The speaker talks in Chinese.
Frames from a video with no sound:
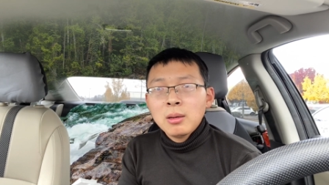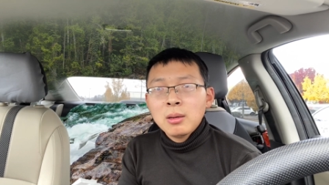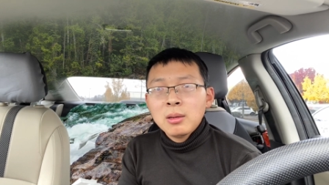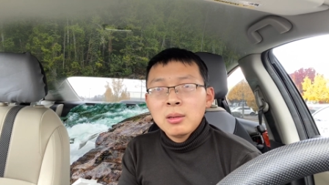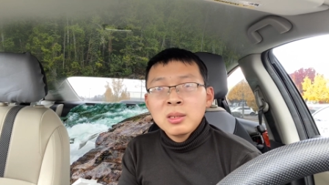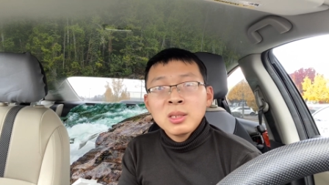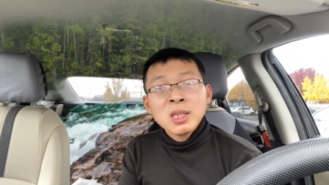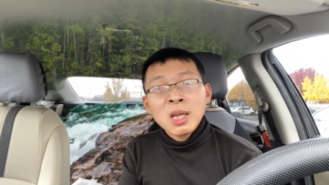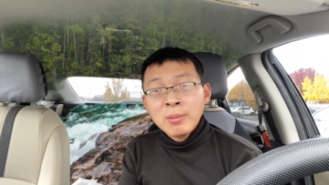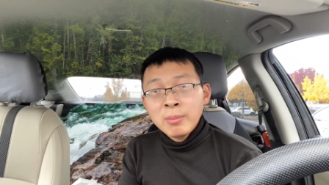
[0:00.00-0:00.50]

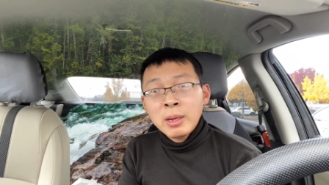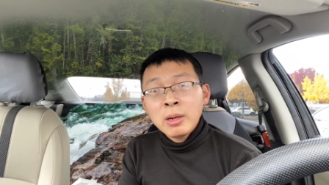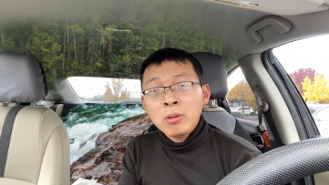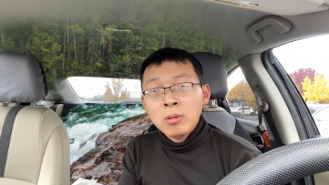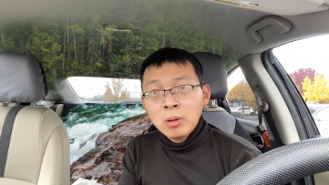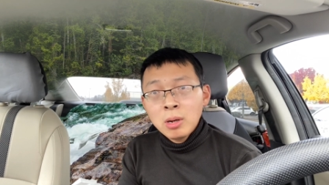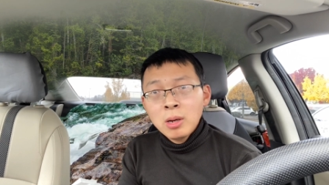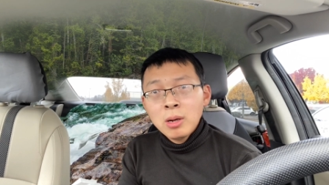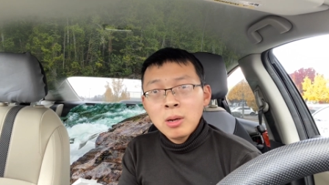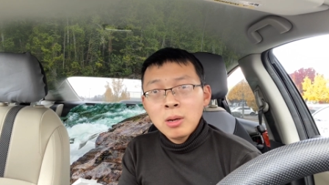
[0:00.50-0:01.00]
在美
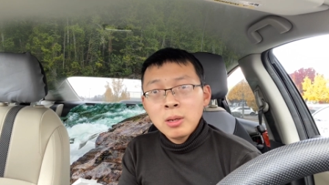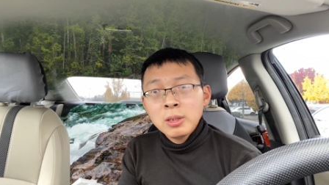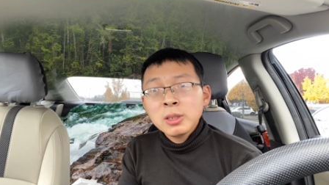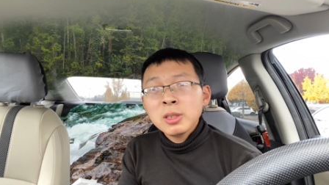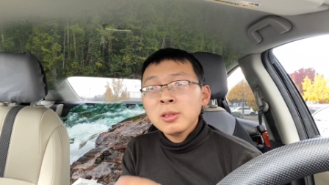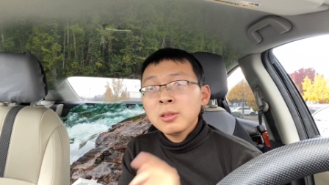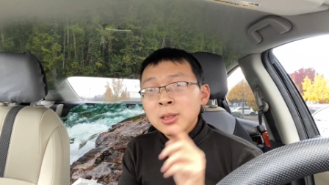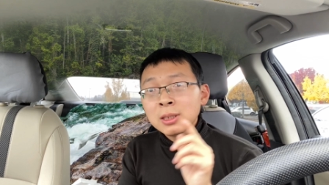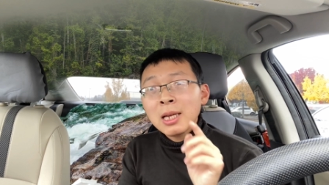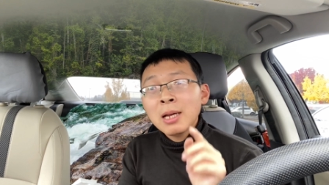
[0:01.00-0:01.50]
国，
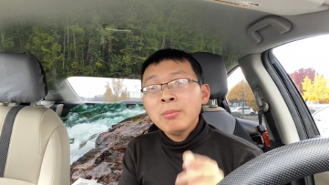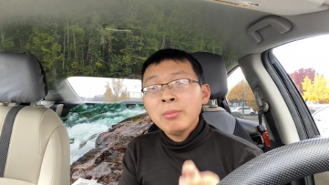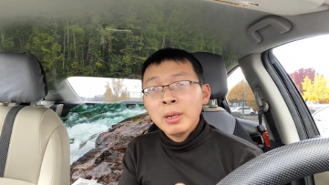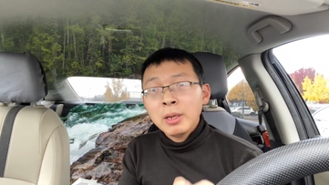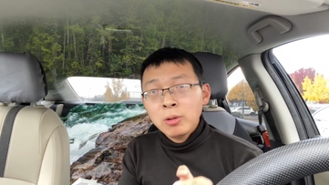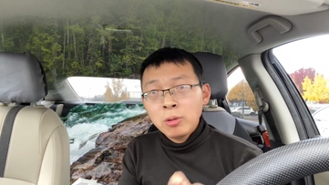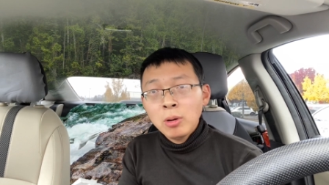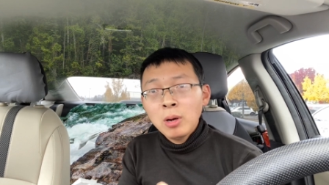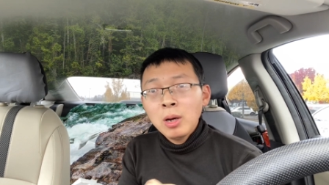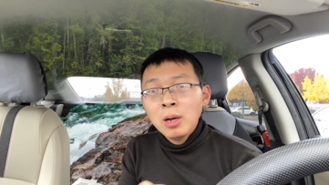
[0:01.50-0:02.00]
这是在美
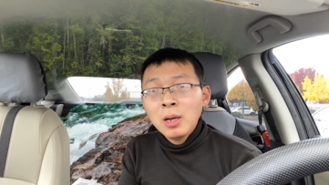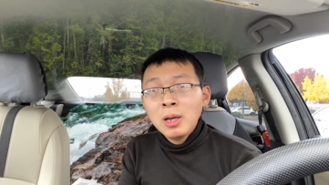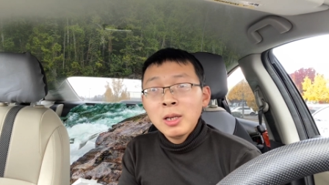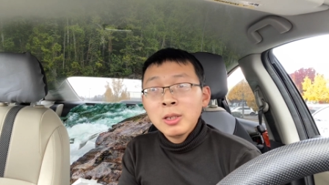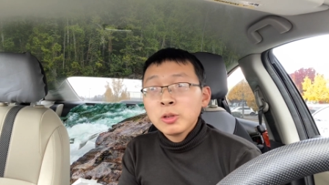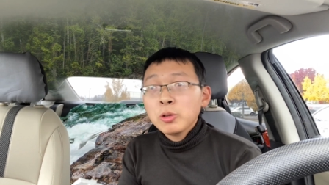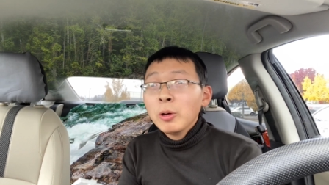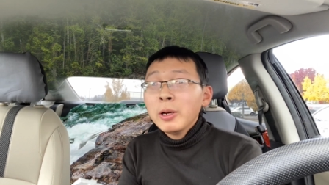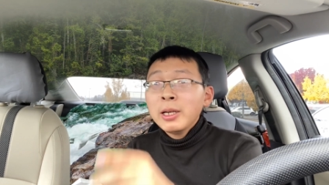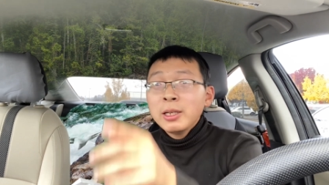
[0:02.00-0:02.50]
国，
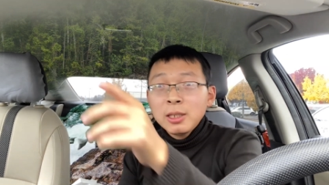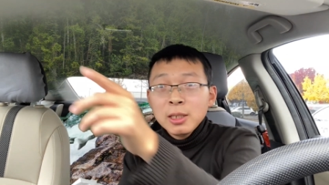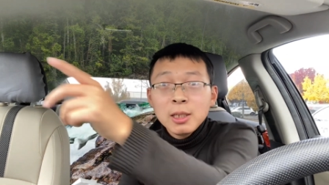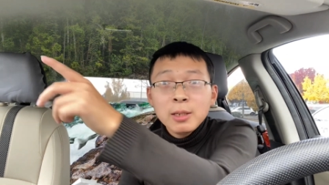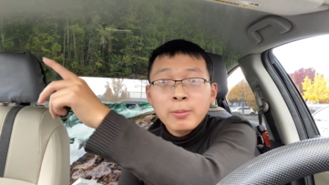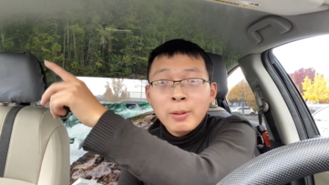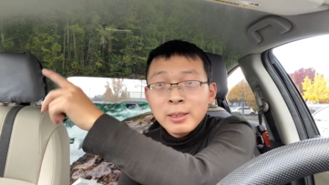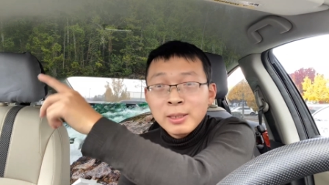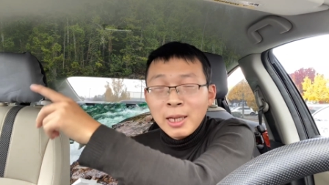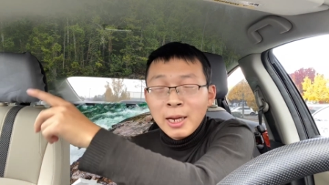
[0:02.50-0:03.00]
所以日
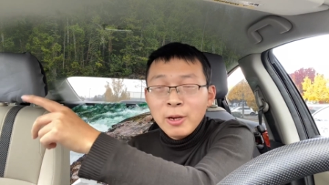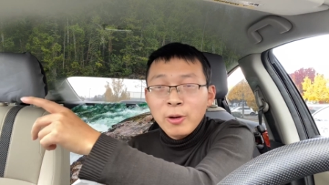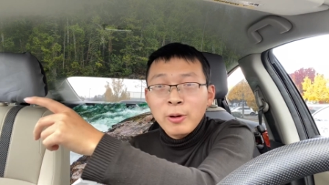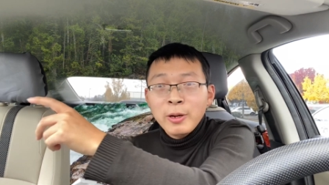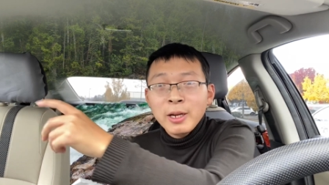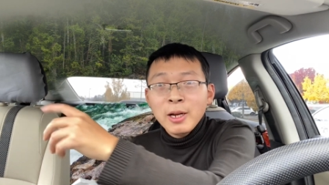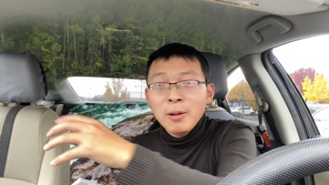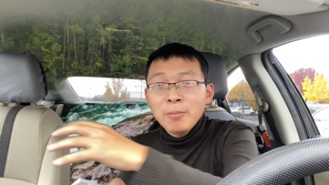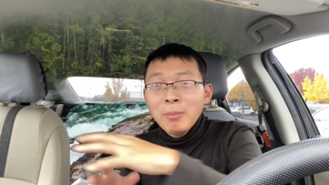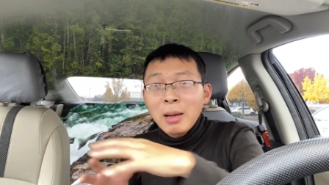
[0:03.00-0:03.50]
本它有一
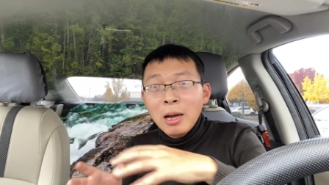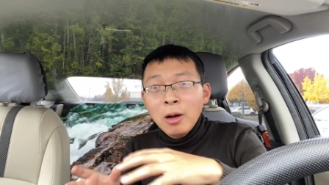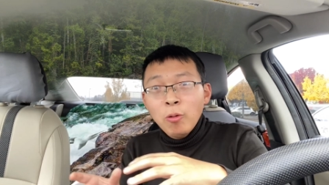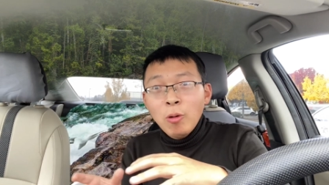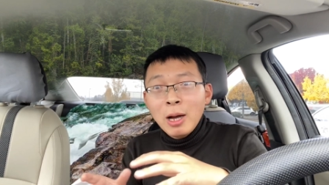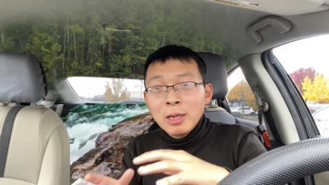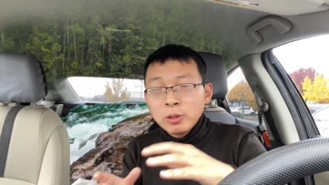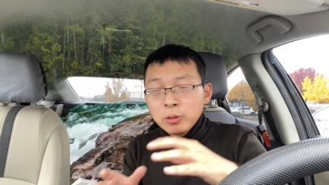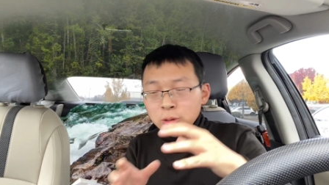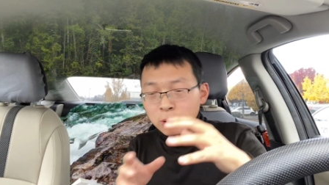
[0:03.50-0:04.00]
个漫
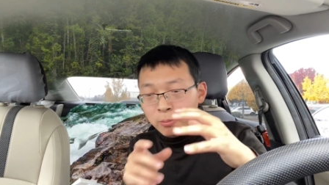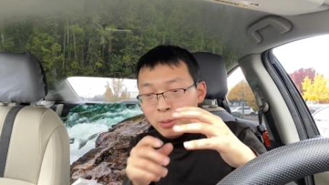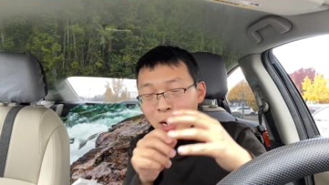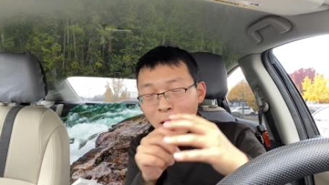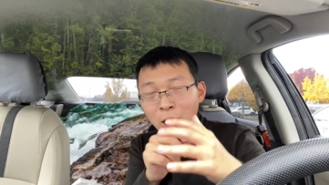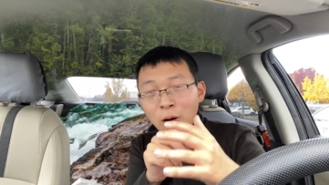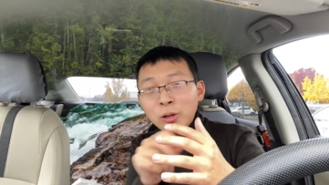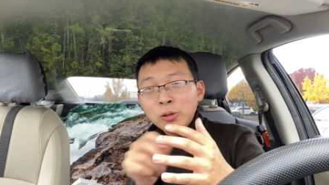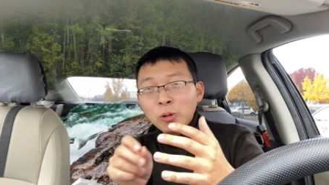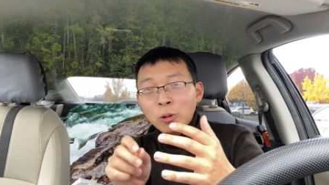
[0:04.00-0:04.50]
画说什么
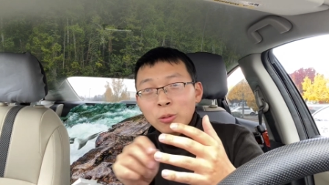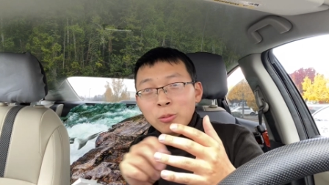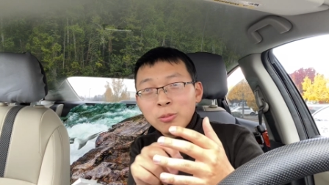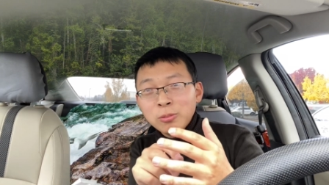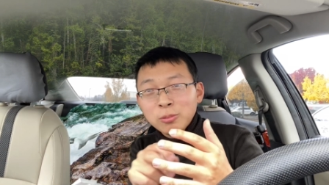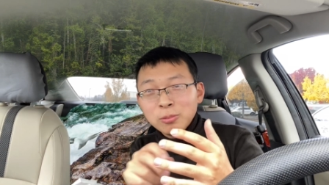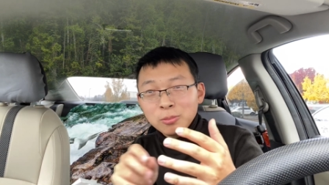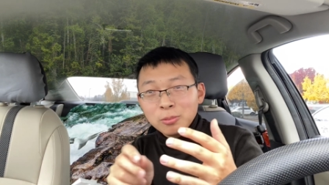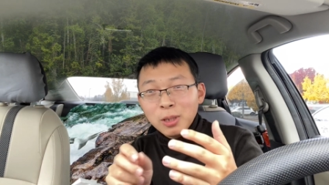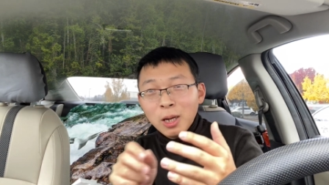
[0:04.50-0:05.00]
儿
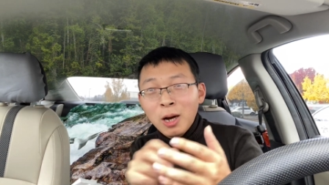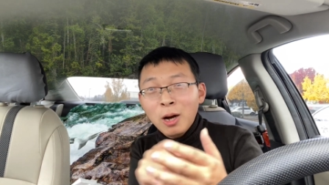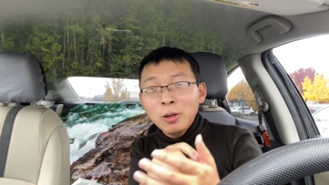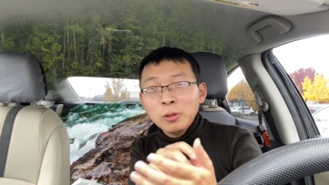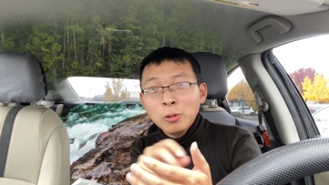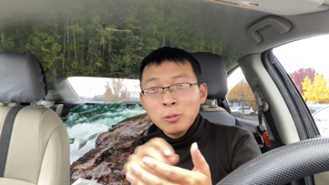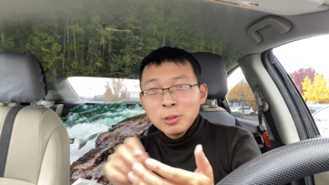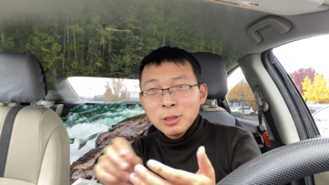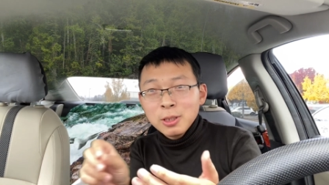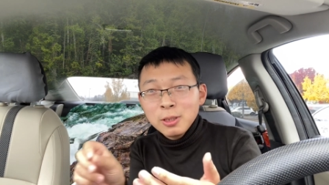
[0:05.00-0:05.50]
童儿
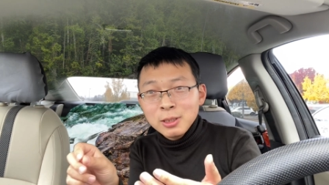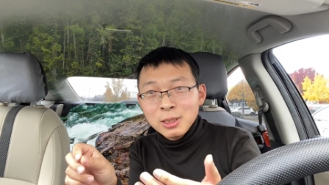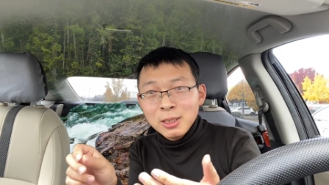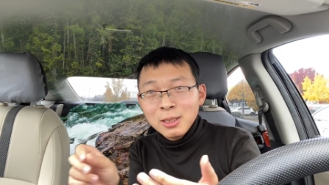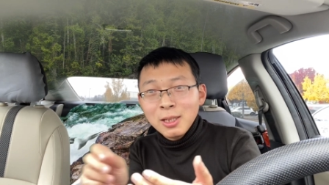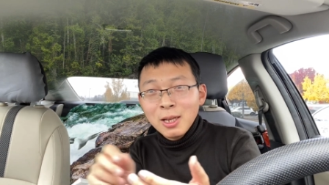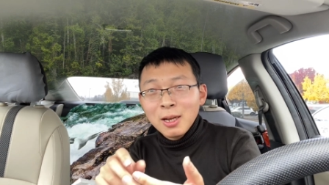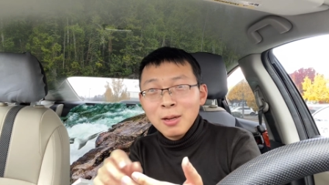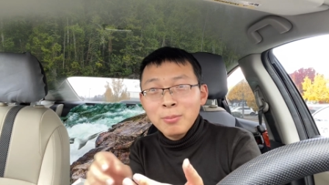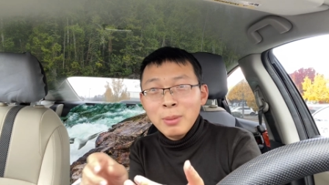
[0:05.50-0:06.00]
童色情
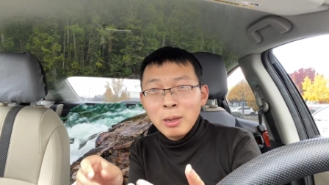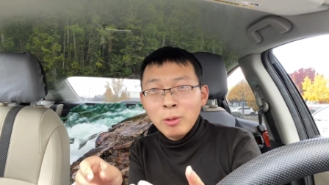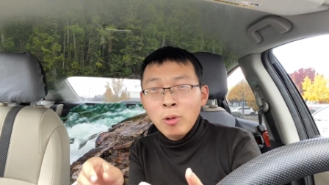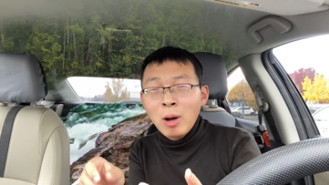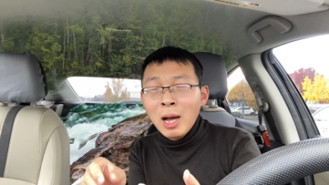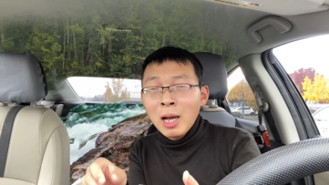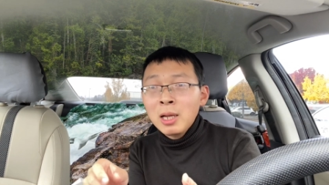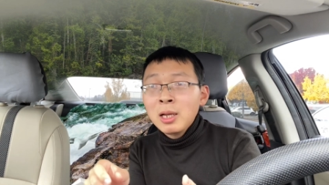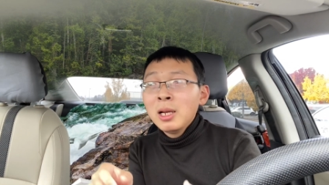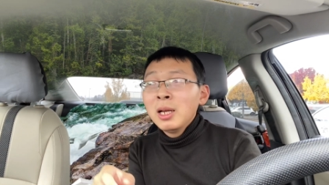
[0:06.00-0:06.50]
那个漫
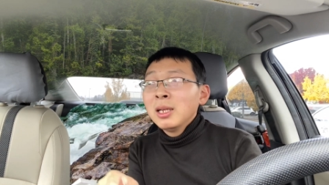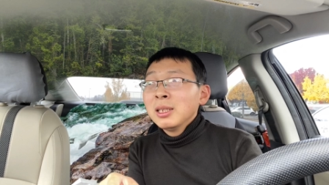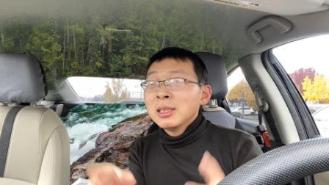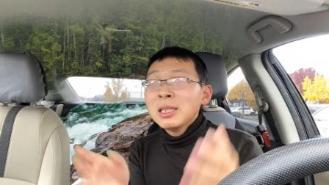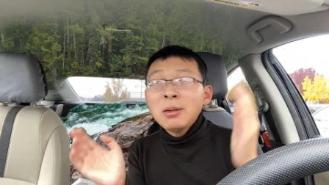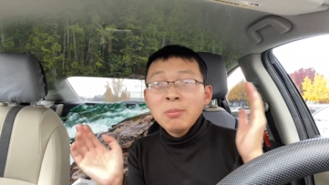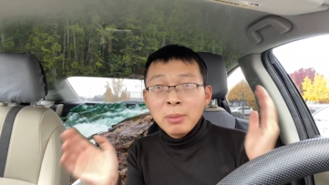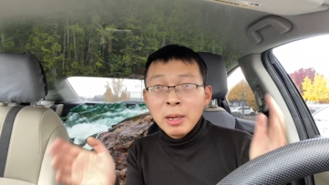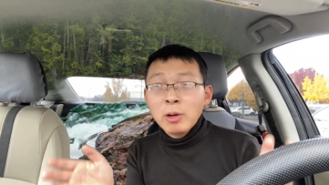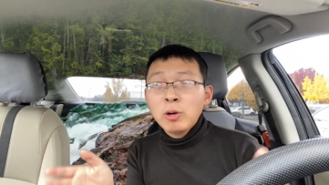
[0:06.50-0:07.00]
画，
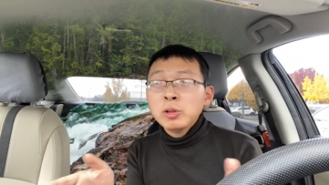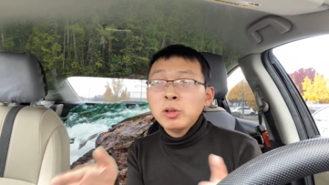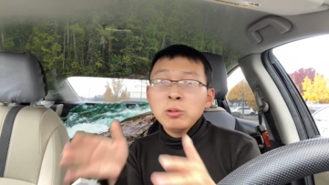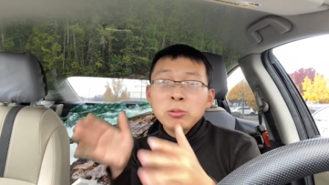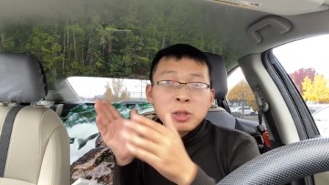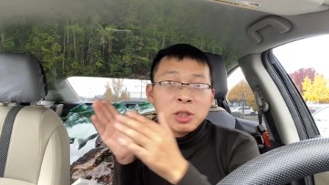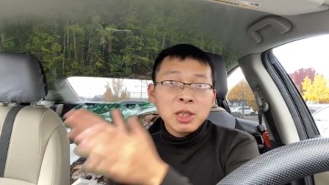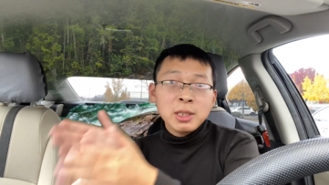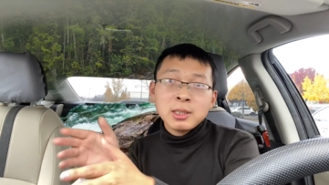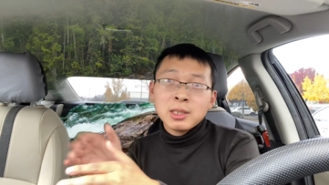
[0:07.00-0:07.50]
在美国都是
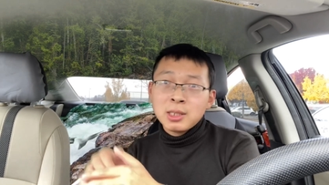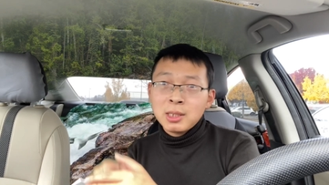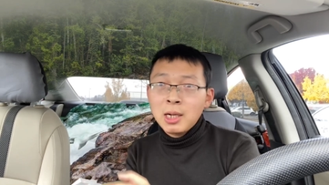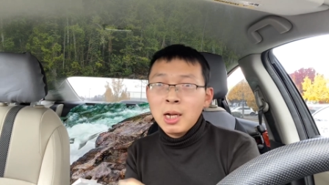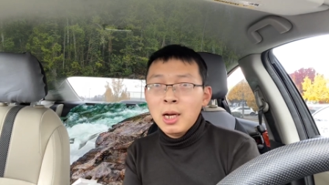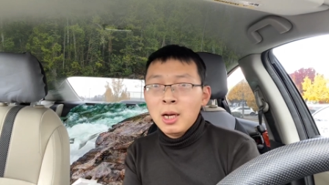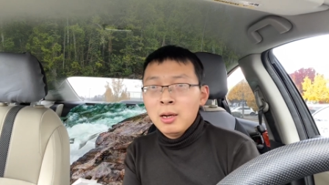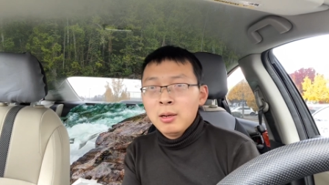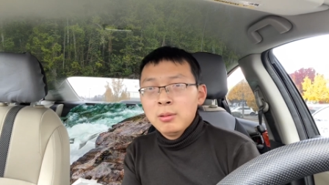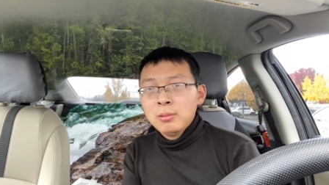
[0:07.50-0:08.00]
禁止
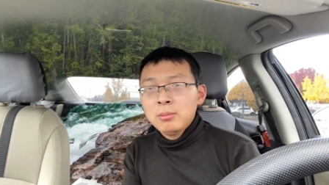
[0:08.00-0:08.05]
的。